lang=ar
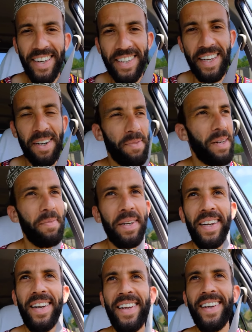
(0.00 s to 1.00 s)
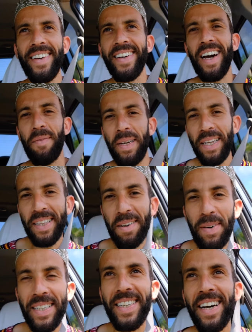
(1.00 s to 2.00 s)
اقتربنا من قبيلة
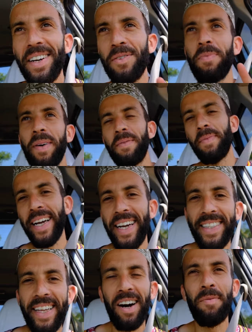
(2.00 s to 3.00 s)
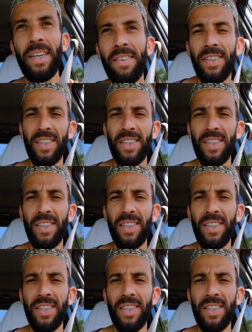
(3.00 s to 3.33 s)
الماساي والمكان تاعهم هنا في